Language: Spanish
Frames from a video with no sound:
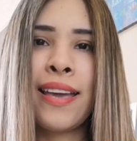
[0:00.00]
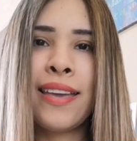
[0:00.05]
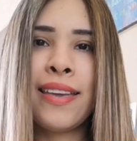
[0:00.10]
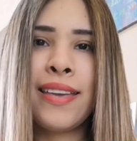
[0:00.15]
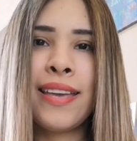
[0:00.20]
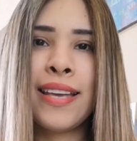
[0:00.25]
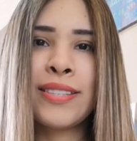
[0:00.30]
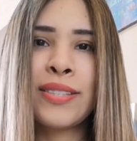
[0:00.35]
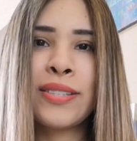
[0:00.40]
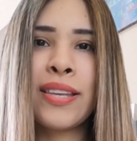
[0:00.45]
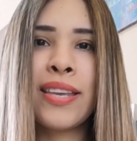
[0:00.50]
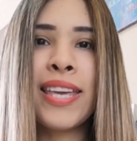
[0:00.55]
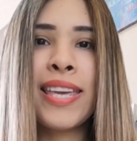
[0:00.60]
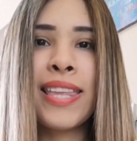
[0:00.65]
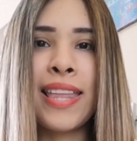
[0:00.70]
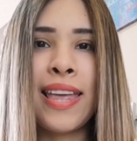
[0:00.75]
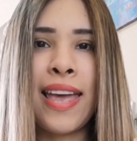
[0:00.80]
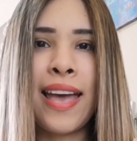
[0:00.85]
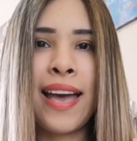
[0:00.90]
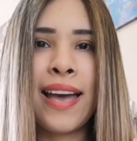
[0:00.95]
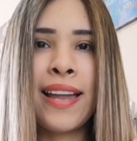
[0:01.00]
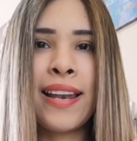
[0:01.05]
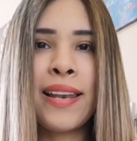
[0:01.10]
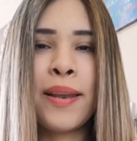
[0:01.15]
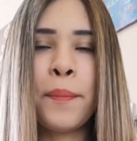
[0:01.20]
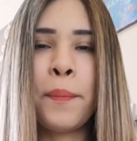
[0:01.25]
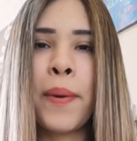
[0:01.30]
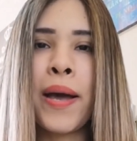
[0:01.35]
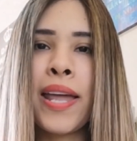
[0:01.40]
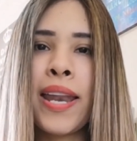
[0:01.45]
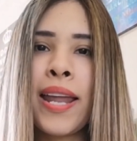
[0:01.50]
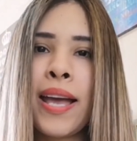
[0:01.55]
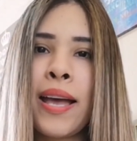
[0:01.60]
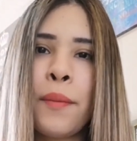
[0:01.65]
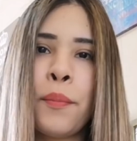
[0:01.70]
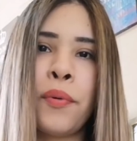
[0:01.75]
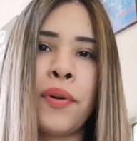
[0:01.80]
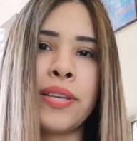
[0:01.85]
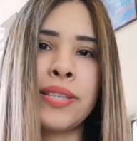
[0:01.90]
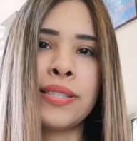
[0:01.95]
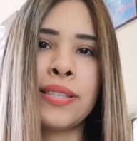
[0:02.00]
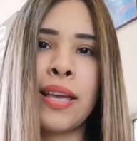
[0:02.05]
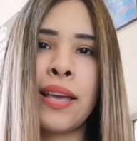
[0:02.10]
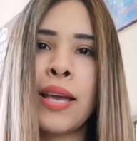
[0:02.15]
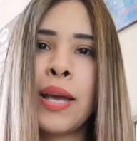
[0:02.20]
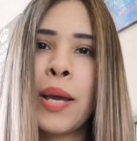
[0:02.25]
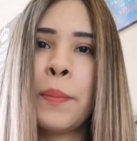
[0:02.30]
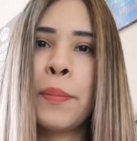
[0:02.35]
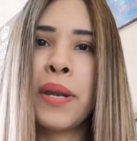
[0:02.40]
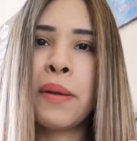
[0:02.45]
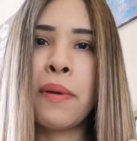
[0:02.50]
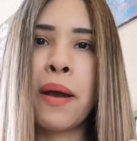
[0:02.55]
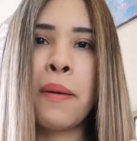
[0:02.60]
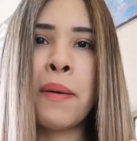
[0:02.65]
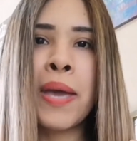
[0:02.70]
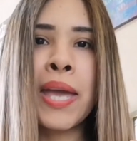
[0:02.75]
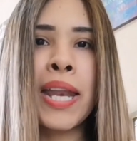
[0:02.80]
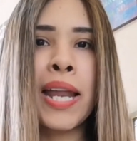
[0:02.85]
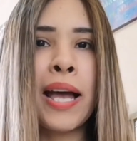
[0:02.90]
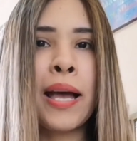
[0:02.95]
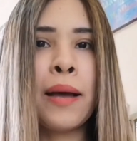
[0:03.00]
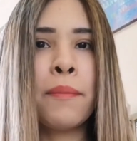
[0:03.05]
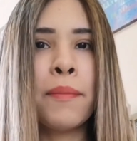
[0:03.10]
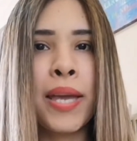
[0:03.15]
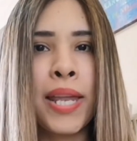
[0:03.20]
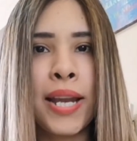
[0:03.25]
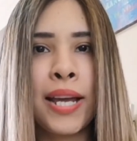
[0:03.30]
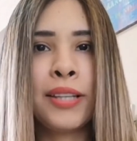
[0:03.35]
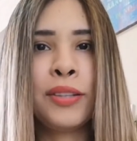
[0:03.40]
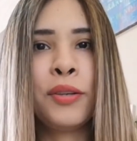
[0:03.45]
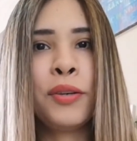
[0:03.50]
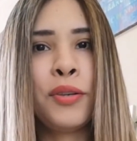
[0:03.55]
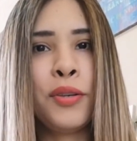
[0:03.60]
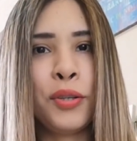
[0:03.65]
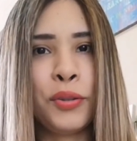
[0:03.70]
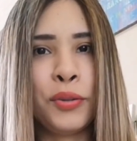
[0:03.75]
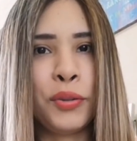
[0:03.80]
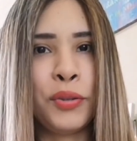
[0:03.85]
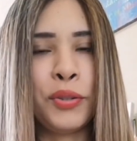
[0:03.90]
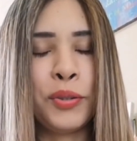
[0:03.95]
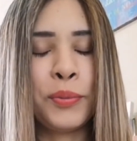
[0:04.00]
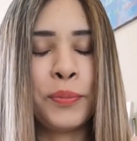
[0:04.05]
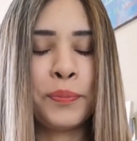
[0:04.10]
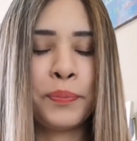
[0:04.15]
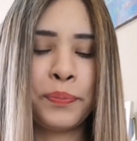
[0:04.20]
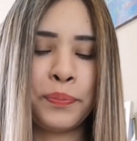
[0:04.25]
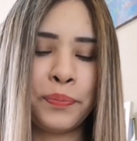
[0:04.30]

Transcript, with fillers: y es ideal para pues primavera, verano y otoño.